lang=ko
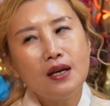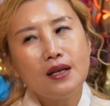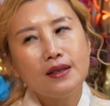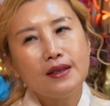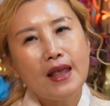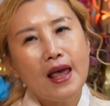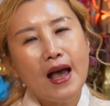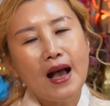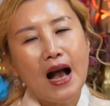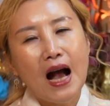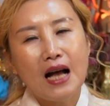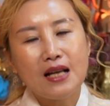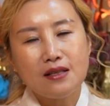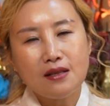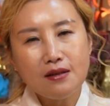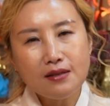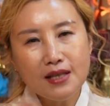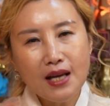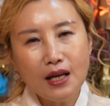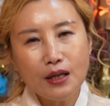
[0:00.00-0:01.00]
내
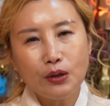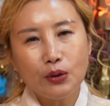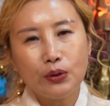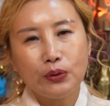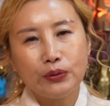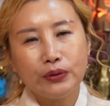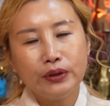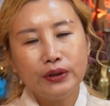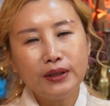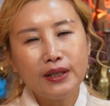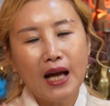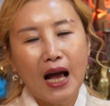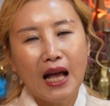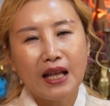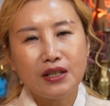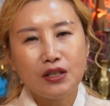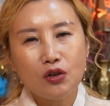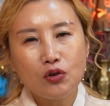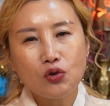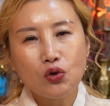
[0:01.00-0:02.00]
가정사로는
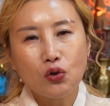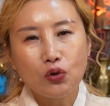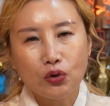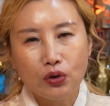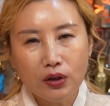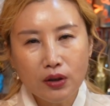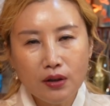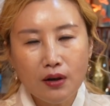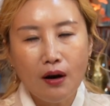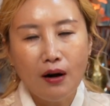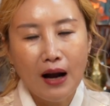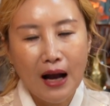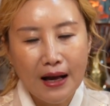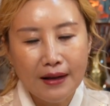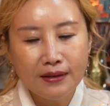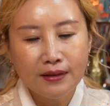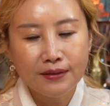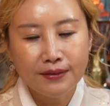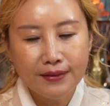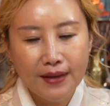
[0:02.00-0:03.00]
안정적으로
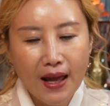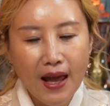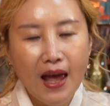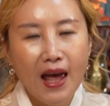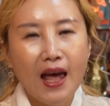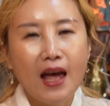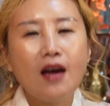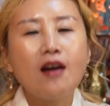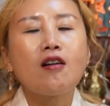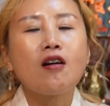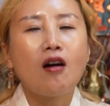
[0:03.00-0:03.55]
흘러가는데